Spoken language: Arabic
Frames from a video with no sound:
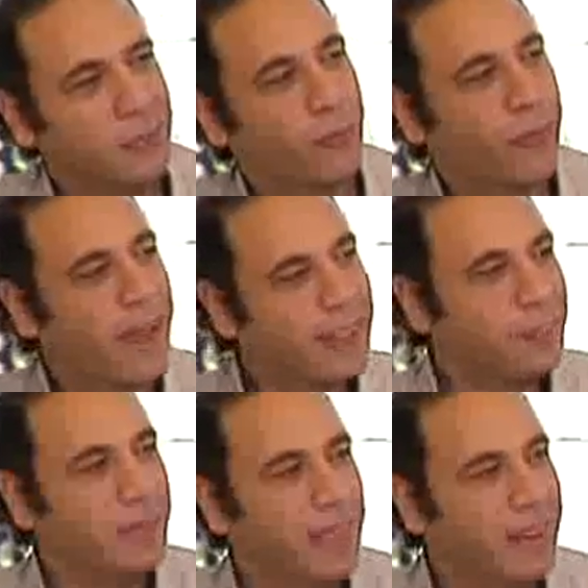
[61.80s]
دفعات
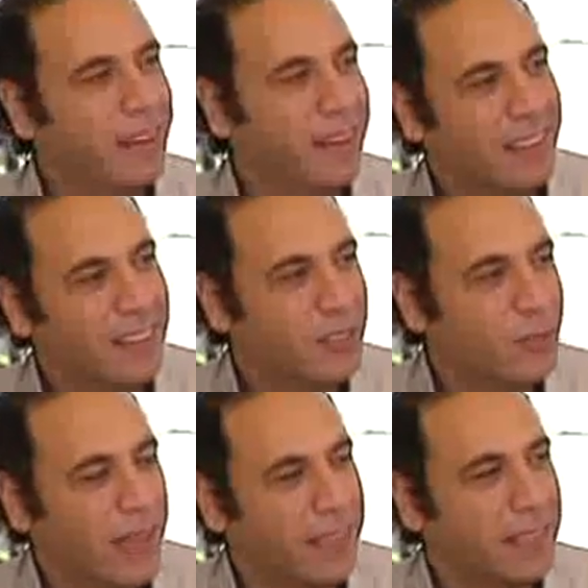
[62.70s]
من
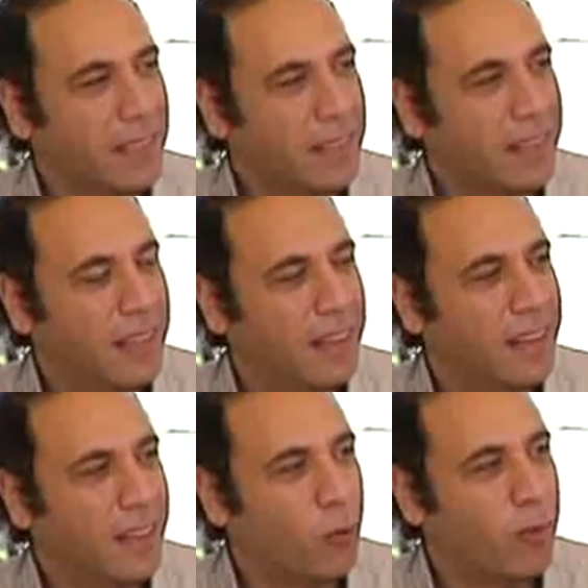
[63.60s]
السياحي
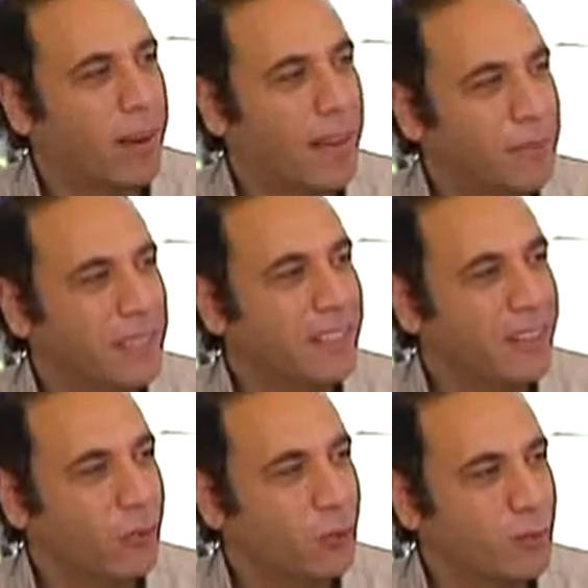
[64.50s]
الخبراء الامنيين
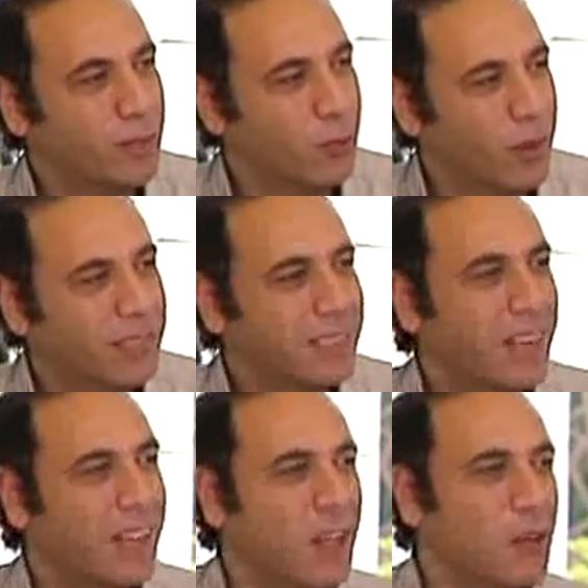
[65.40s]
الروس بيجوا مصر
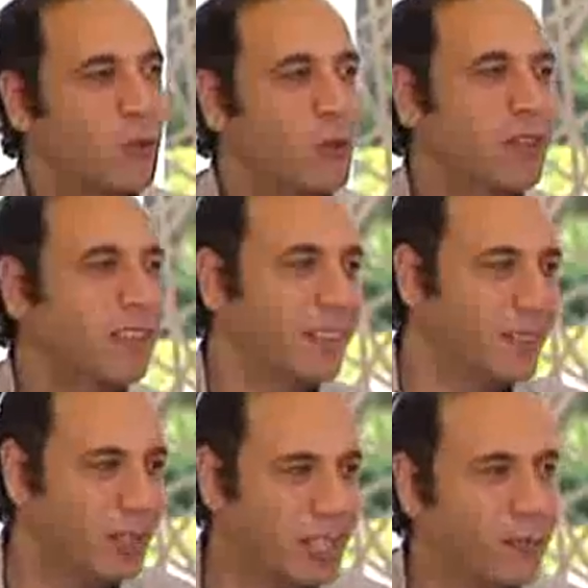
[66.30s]

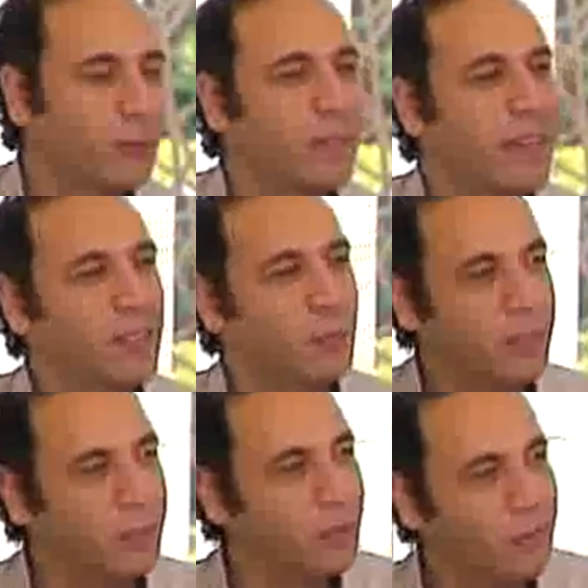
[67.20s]
ويسافروا تاني
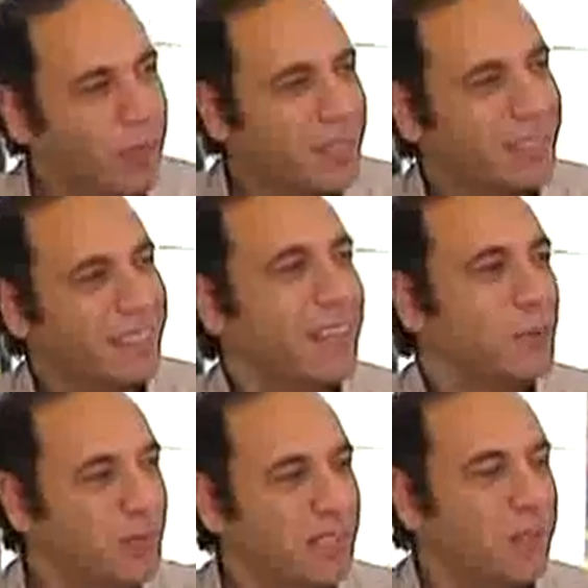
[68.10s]
ويجوا مصر
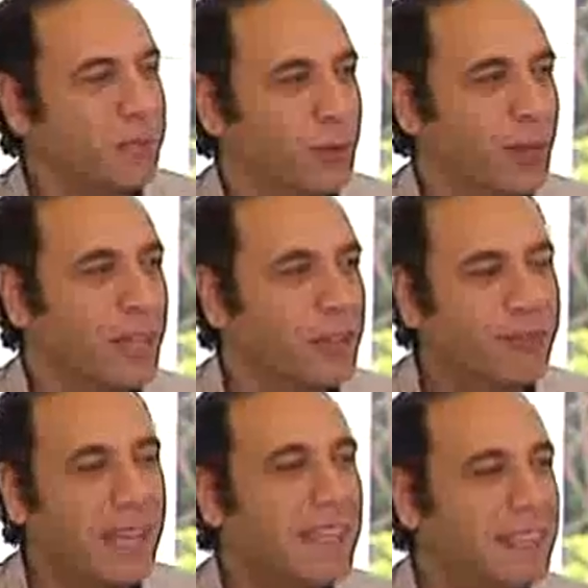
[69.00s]
تاني ويسافروا
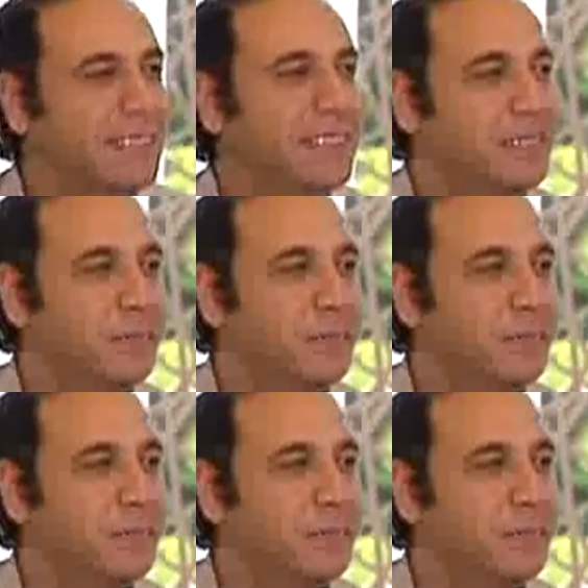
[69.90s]
في اي جديد